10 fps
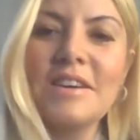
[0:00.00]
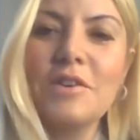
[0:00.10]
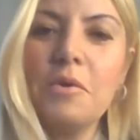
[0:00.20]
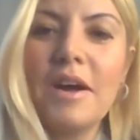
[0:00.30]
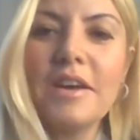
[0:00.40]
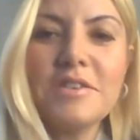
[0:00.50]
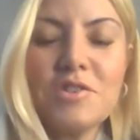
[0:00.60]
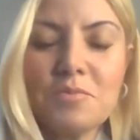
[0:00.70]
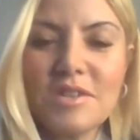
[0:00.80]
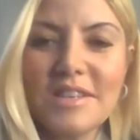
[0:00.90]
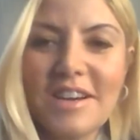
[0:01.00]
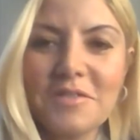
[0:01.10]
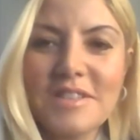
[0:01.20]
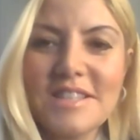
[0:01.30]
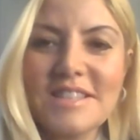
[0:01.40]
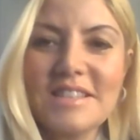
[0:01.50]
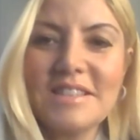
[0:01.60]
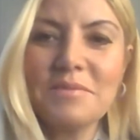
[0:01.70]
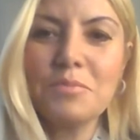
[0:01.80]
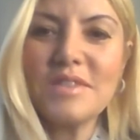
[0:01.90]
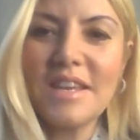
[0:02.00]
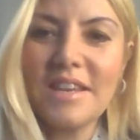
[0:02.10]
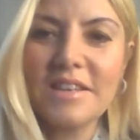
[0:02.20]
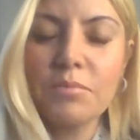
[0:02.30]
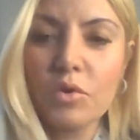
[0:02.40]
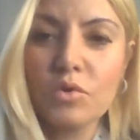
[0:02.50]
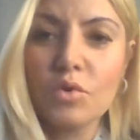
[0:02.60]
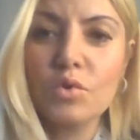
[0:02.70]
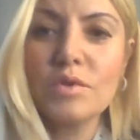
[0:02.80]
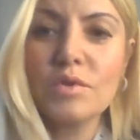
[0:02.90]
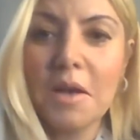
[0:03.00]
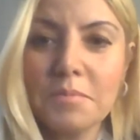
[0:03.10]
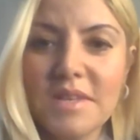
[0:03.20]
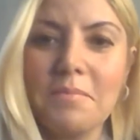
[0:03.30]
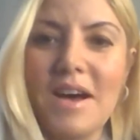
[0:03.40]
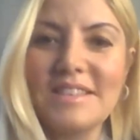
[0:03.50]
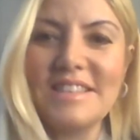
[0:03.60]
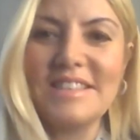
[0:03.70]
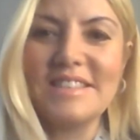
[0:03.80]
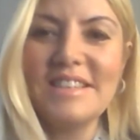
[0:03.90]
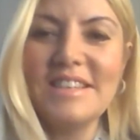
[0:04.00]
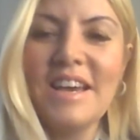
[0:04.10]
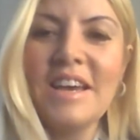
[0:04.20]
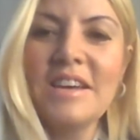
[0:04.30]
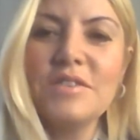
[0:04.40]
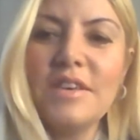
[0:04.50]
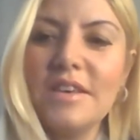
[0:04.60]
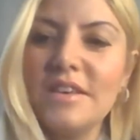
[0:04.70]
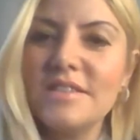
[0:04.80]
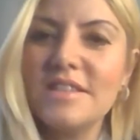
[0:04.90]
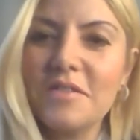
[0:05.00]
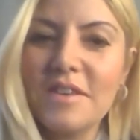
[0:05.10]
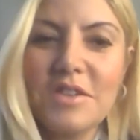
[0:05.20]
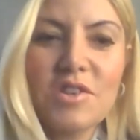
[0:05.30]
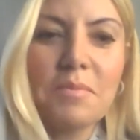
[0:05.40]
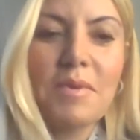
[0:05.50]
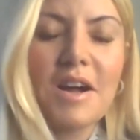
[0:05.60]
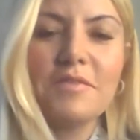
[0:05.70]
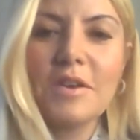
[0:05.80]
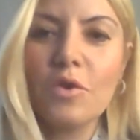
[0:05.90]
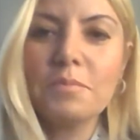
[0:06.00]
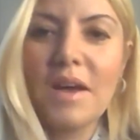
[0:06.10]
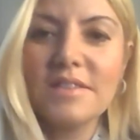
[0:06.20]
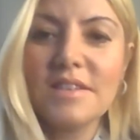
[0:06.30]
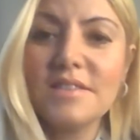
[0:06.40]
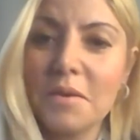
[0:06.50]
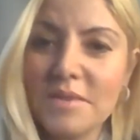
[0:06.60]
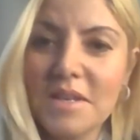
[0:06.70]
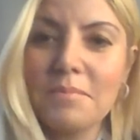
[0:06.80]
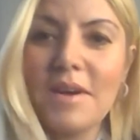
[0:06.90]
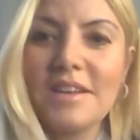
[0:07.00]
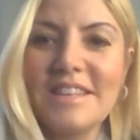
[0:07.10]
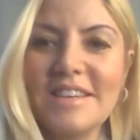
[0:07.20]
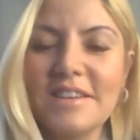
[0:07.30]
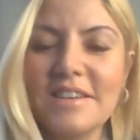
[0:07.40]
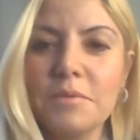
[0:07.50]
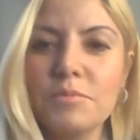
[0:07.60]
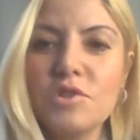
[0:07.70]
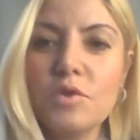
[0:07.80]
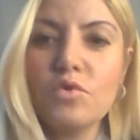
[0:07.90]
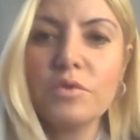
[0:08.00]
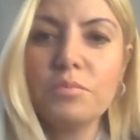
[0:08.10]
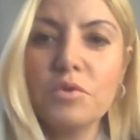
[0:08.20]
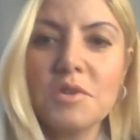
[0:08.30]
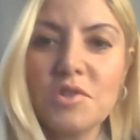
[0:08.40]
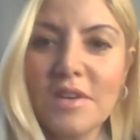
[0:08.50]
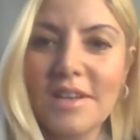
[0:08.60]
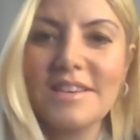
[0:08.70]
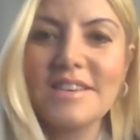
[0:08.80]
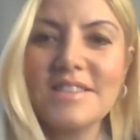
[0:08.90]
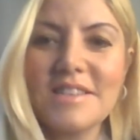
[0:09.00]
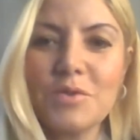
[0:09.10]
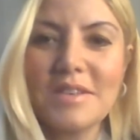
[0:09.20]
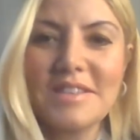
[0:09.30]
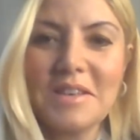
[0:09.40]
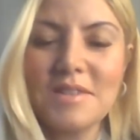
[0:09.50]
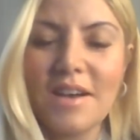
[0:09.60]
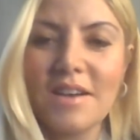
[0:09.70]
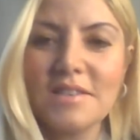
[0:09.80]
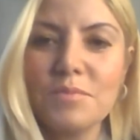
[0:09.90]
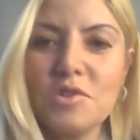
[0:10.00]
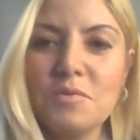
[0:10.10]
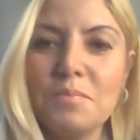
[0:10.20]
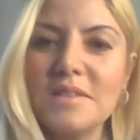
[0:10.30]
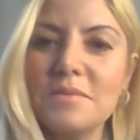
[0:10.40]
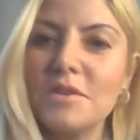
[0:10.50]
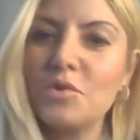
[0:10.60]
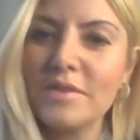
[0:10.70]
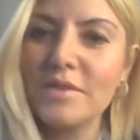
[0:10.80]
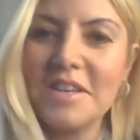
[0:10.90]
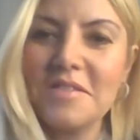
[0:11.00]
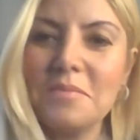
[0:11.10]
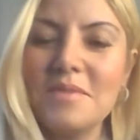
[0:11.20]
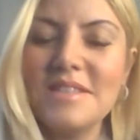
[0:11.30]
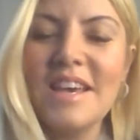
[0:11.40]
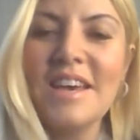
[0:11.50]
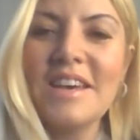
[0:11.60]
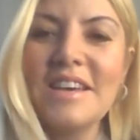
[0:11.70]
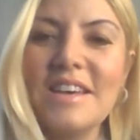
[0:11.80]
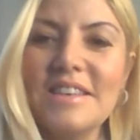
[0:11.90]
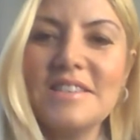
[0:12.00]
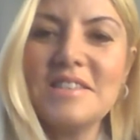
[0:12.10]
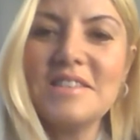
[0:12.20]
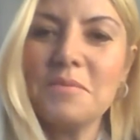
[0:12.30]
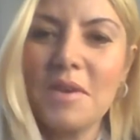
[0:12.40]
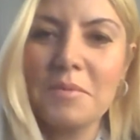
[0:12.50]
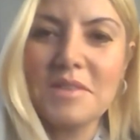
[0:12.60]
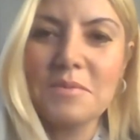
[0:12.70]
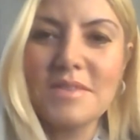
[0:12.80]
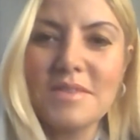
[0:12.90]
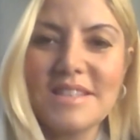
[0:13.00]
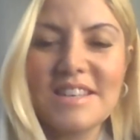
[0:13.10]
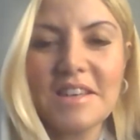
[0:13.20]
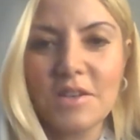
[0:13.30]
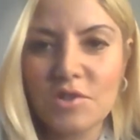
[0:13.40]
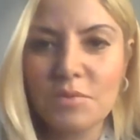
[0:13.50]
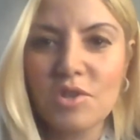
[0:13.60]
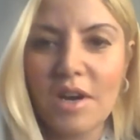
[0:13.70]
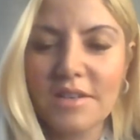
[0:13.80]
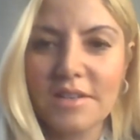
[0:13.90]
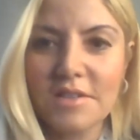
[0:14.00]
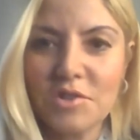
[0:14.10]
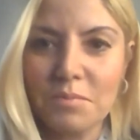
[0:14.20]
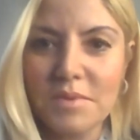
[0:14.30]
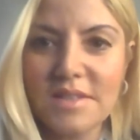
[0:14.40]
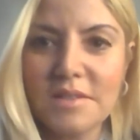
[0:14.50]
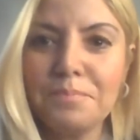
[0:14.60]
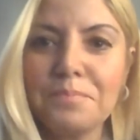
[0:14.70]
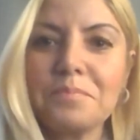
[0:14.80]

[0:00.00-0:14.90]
Global Girişimcilik Haftası'nın bu seneki mottosu tam zamanlıydı. Ee, sevgili Cemal ve Gökmen de tam zamanlı yakalamış ve çok büyük başarılara kısa sürede imza atmış. Bizim de çok sevdiğimiz, e, yatırım yaptığımız iki girişimci arkadaşımız.